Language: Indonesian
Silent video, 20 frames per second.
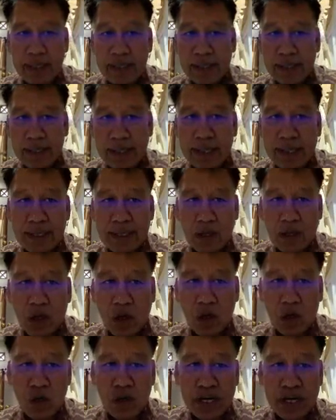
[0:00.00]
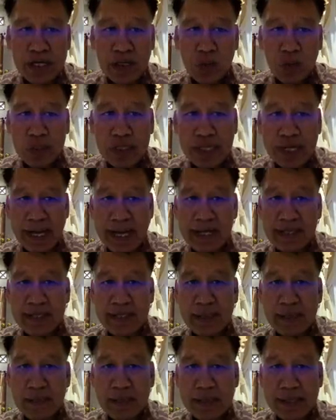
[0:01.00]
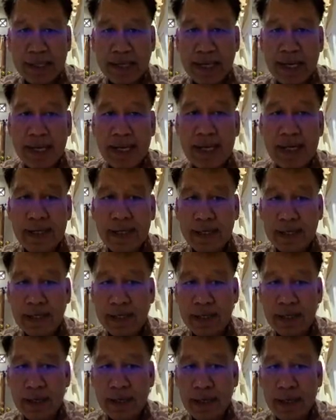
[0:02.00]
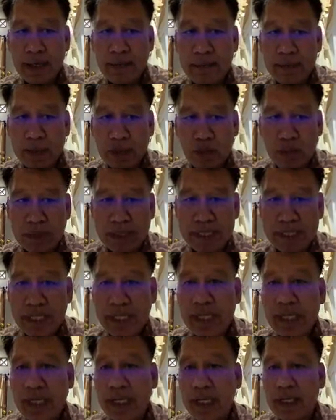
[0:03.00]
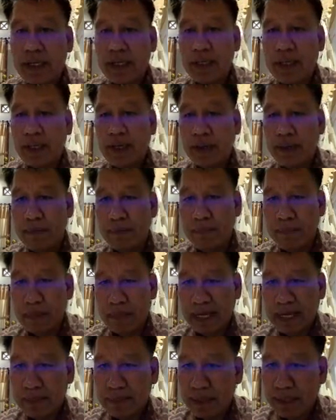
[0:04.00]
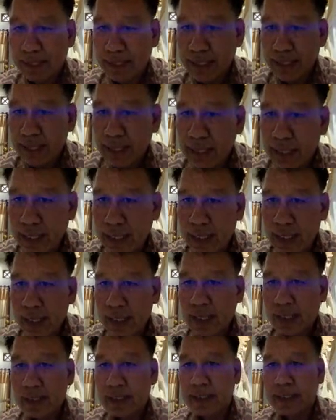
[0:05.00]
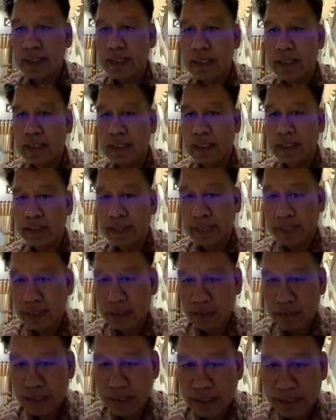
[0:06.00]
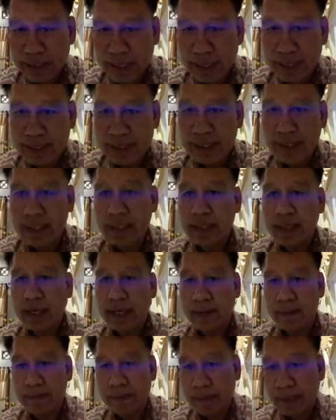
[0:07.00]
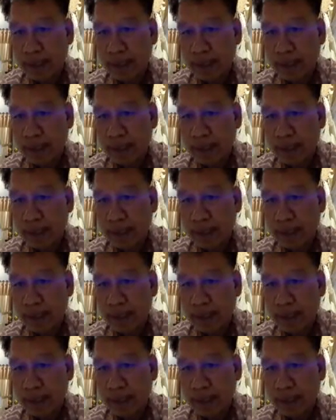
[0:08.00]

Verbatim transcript: Ya, kalau onkogen itu kires namanya, nitomisin, P53, ini yang dideteksi bisa dideteksi RB,